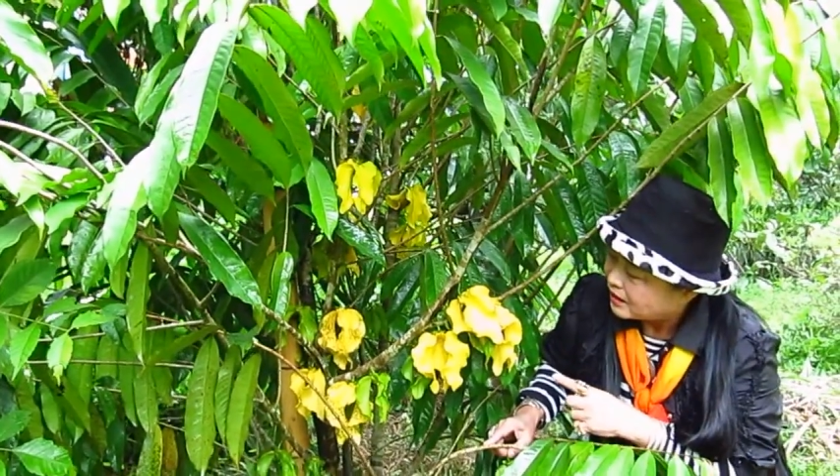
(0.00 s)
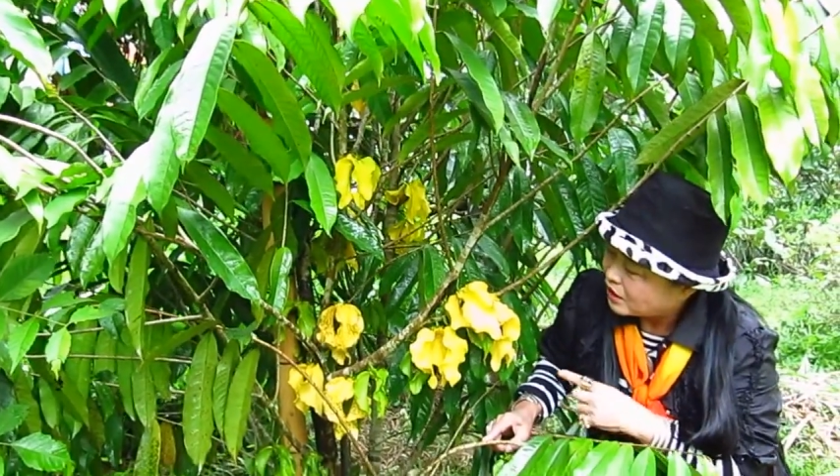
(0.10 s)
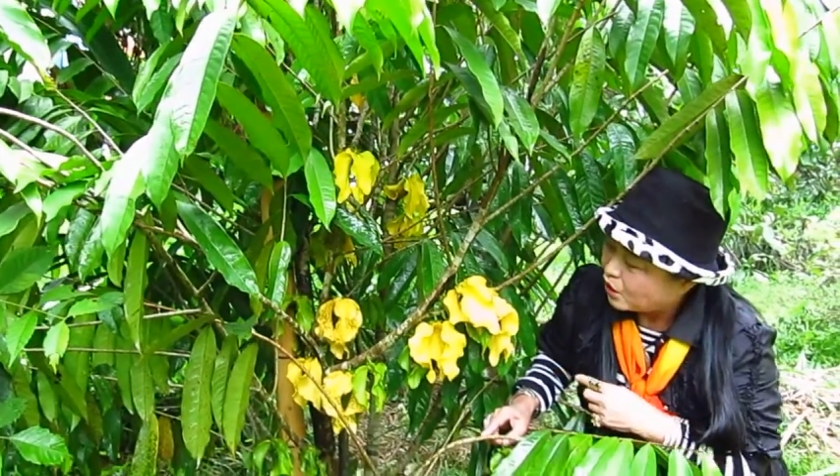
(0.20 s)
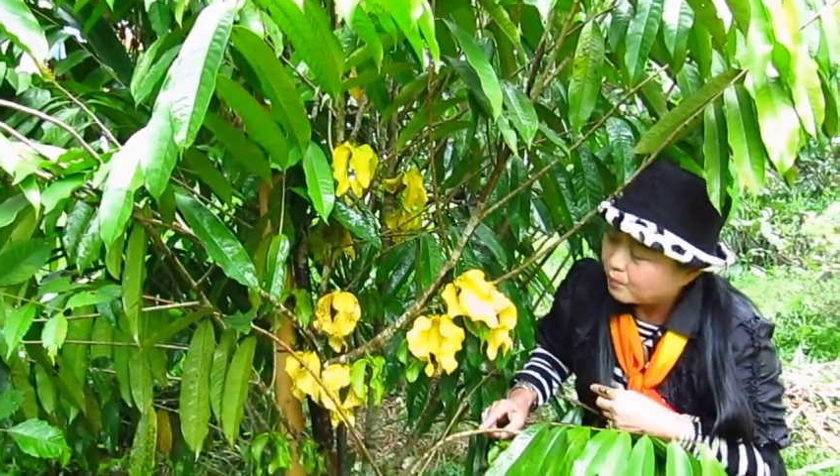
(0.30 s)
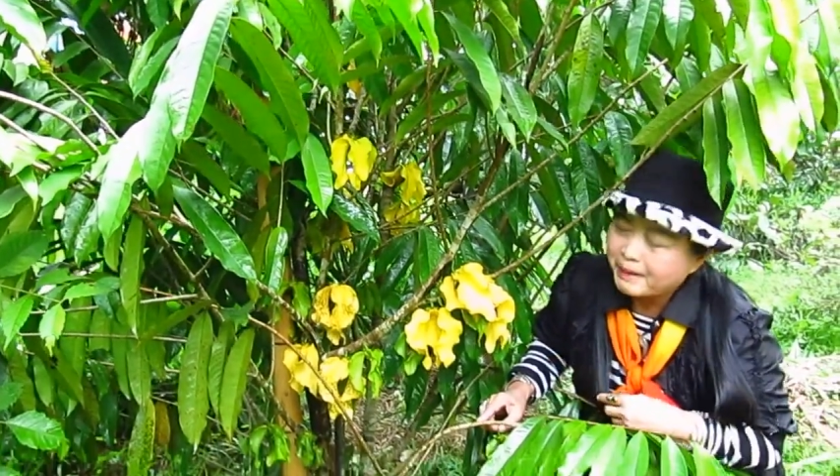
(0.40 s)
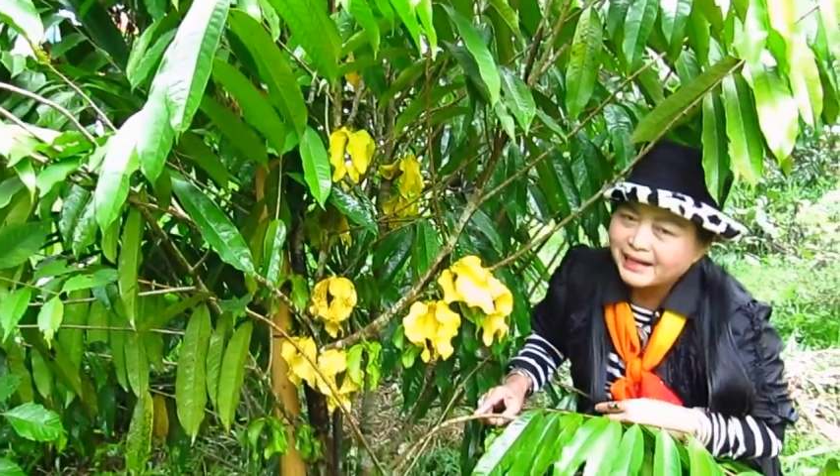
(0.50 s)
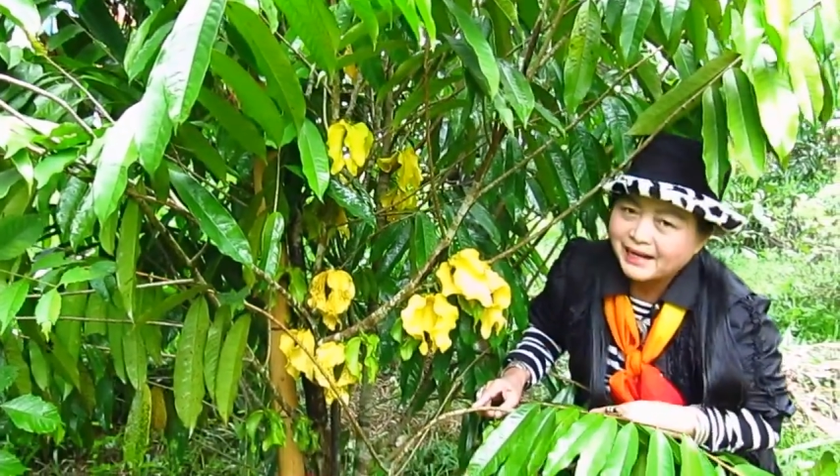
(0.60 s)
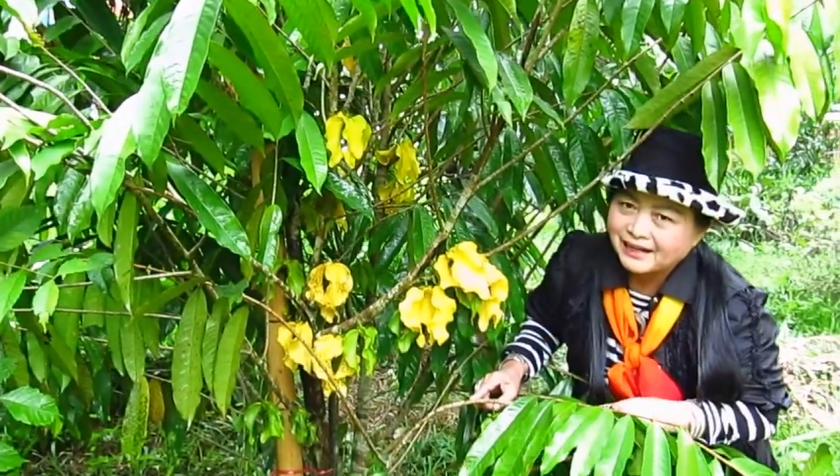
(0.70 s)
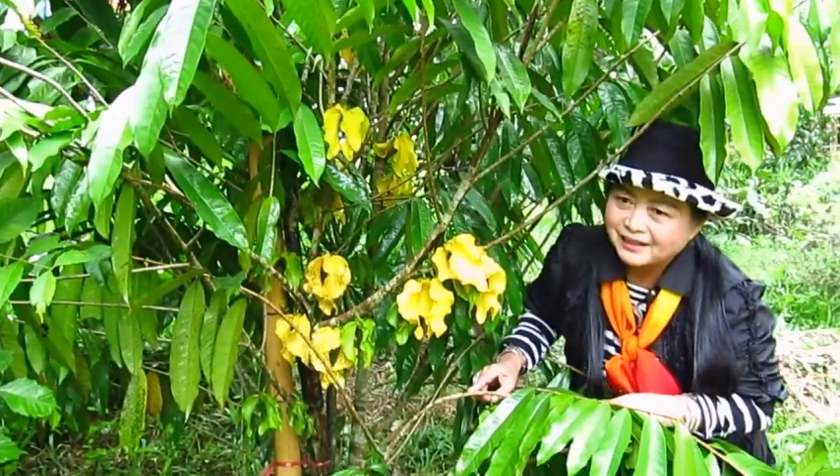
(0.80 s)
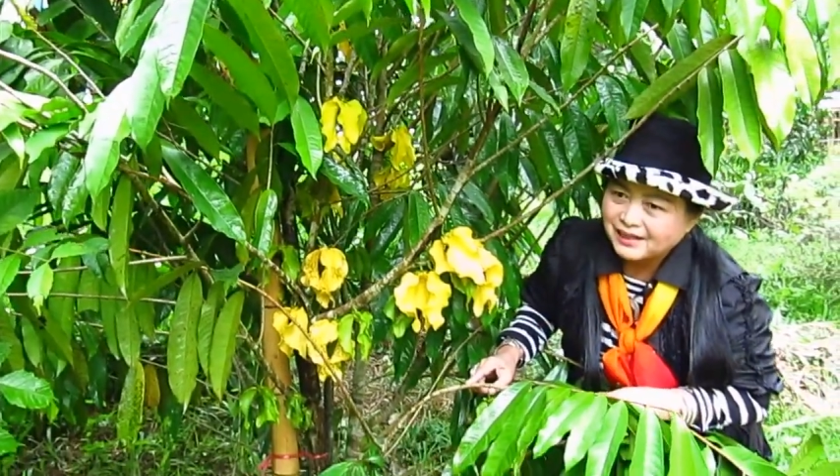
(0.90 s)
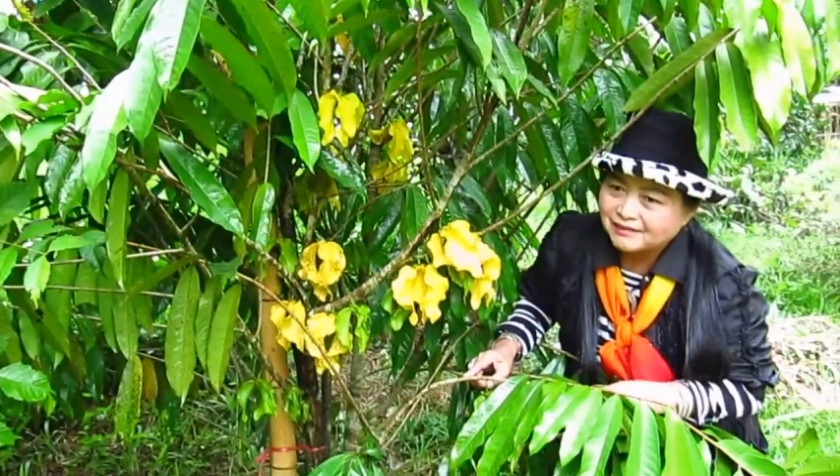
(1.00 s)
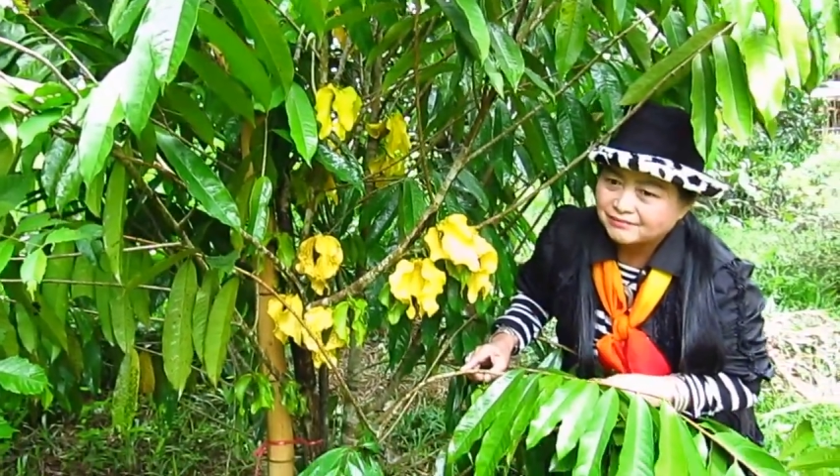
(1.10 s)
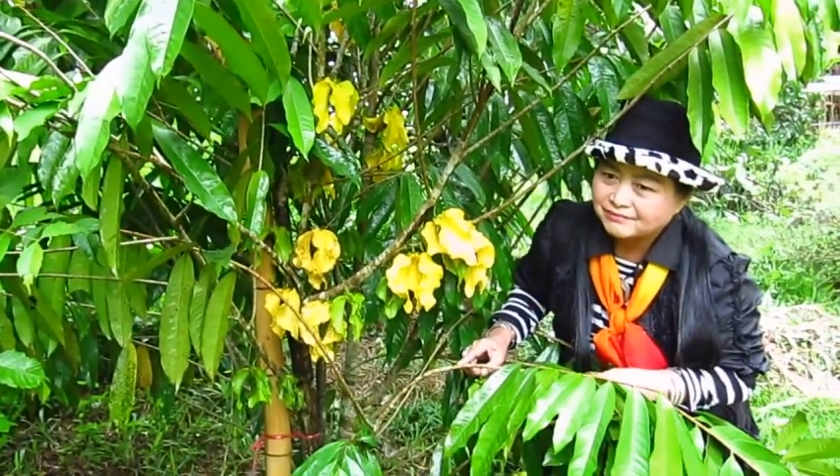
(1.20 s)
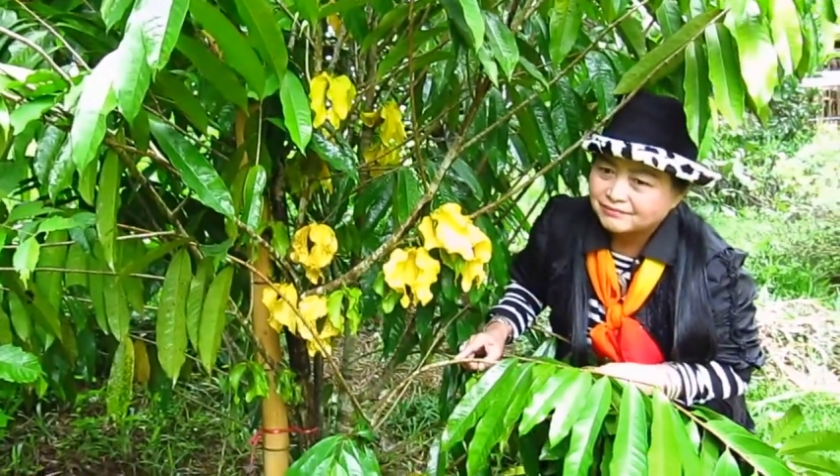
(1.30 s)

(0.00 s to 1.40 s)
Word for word: ดอกปลาหมันเนี่ย